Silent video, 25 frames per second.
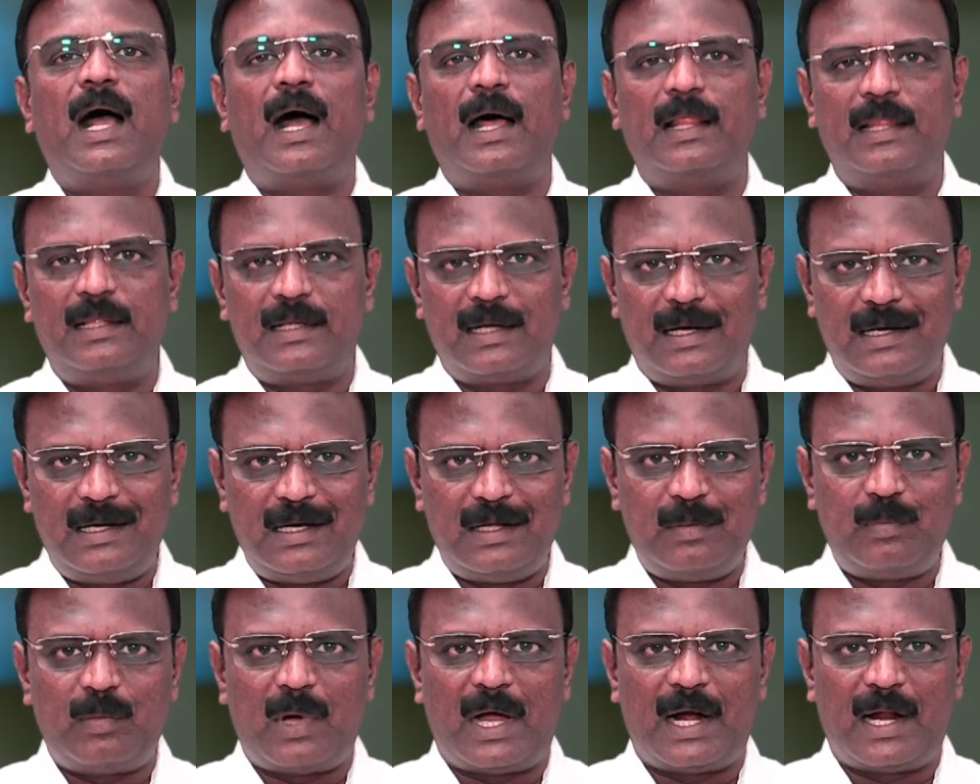அது
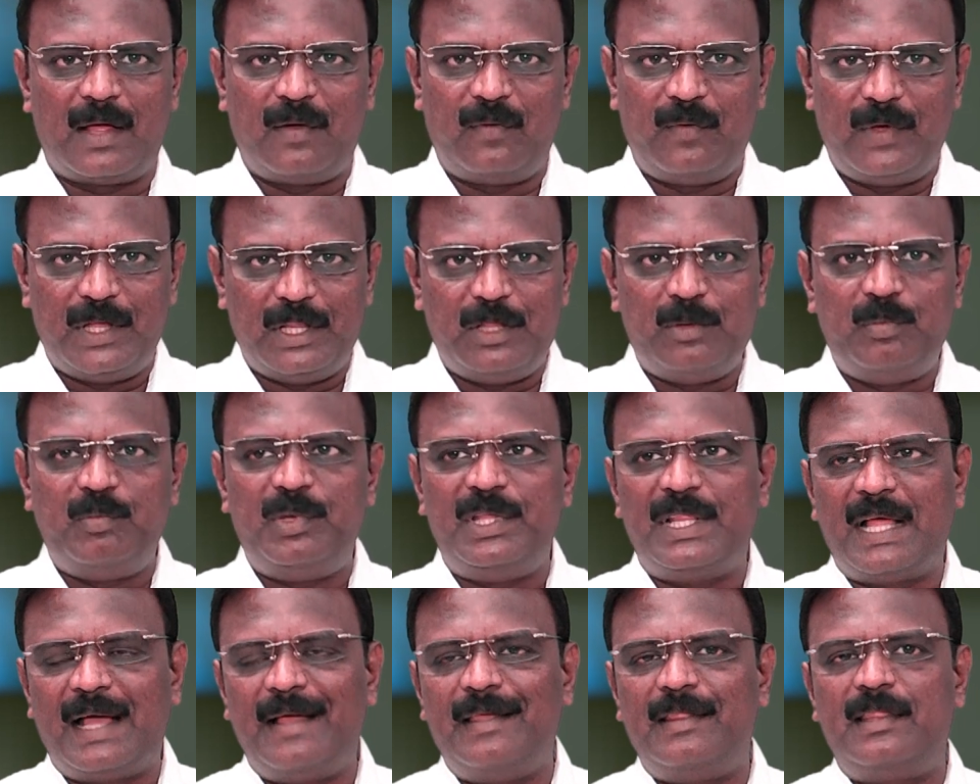கண்டு மனம்
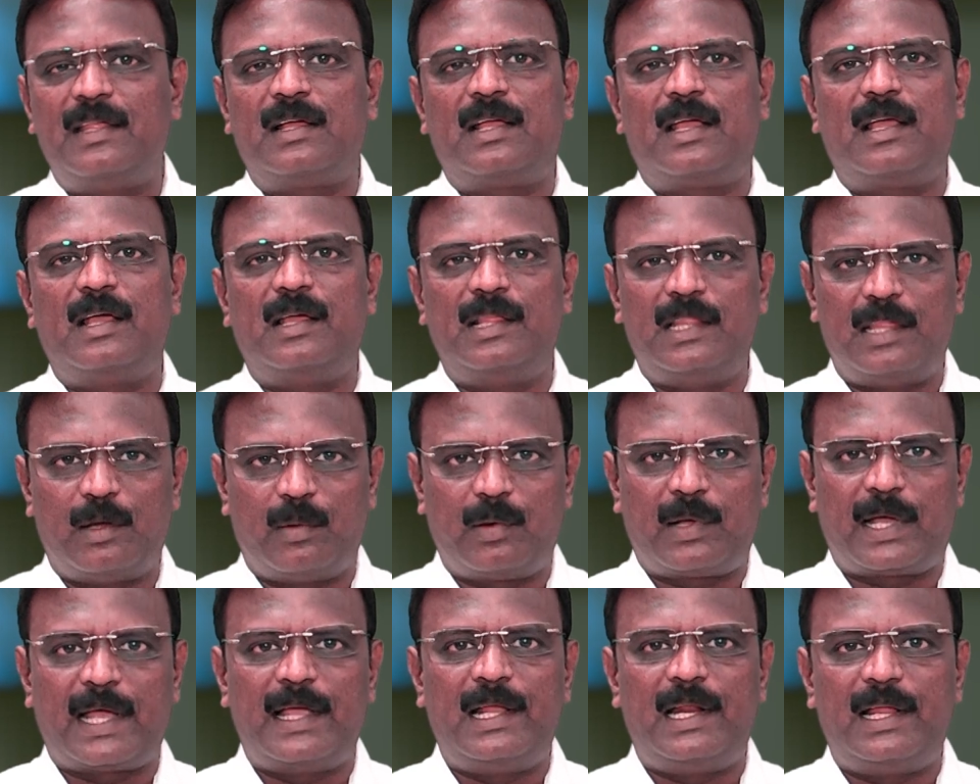வெதும்பி தான் இதுக்கு இதை
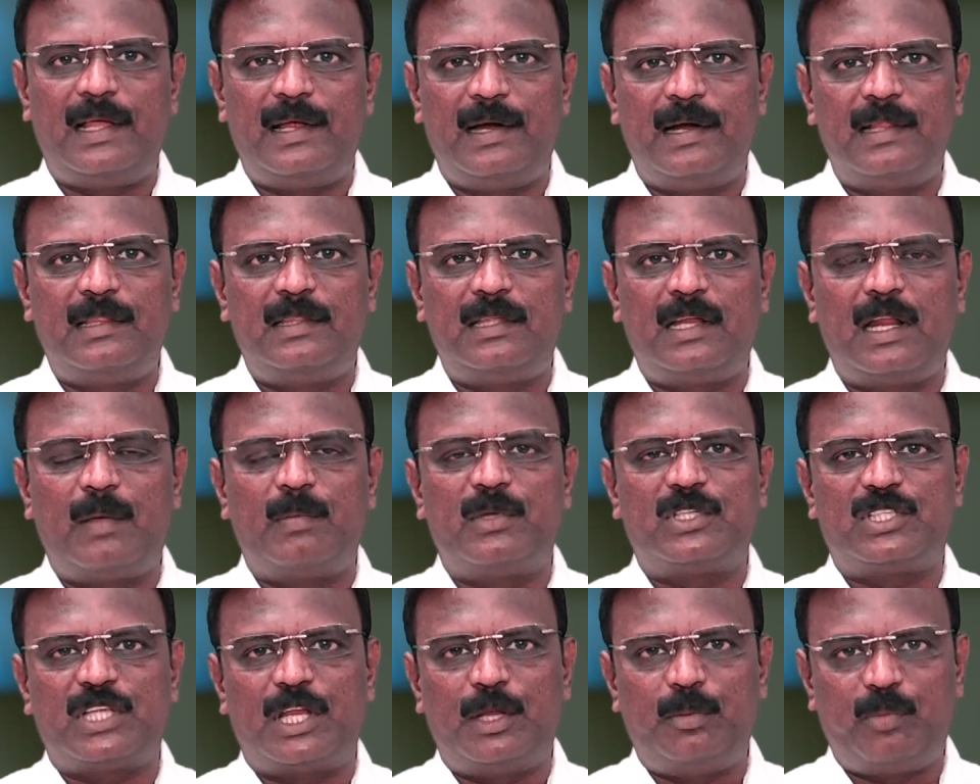கையில் எடுத்து
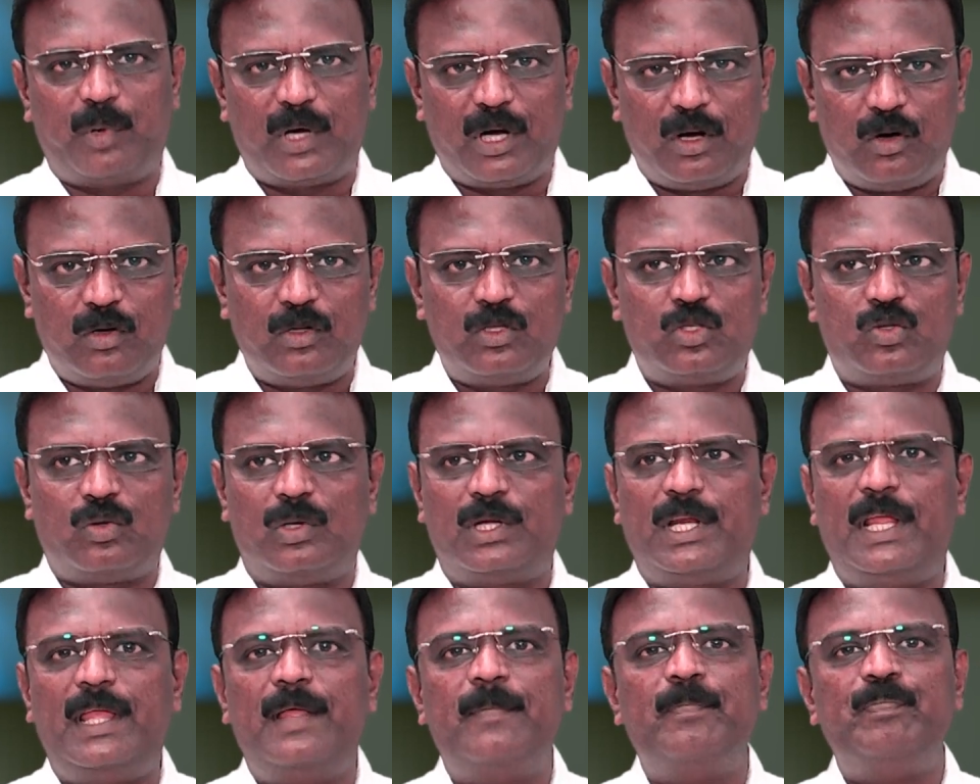நம்ம சரி பண்ணணும்னு
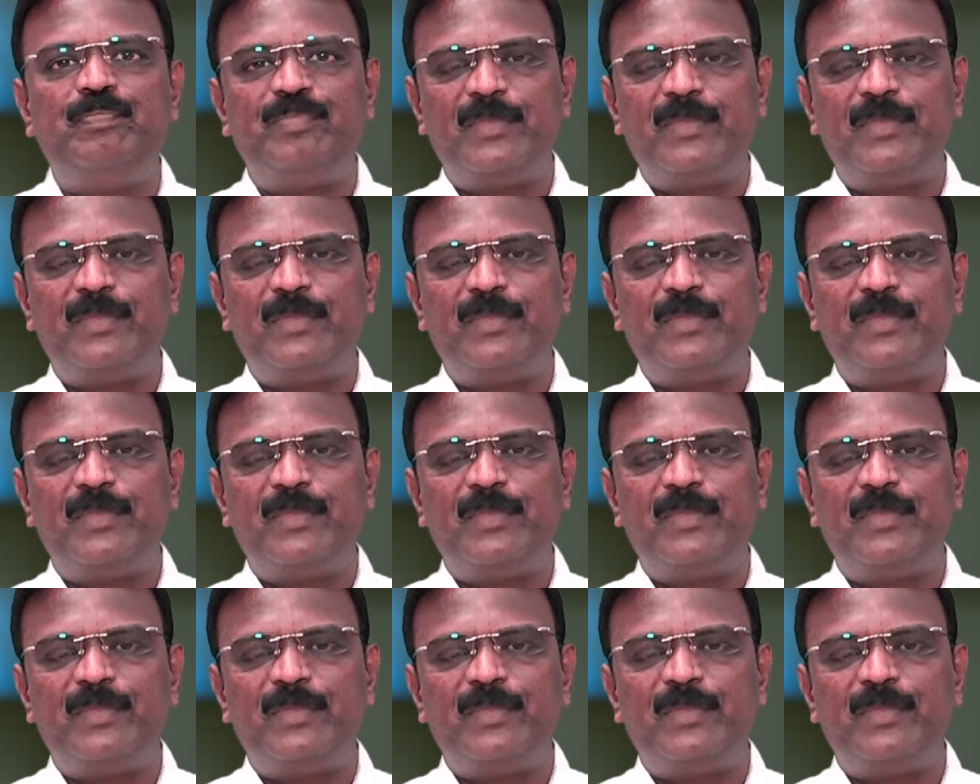சொல்லி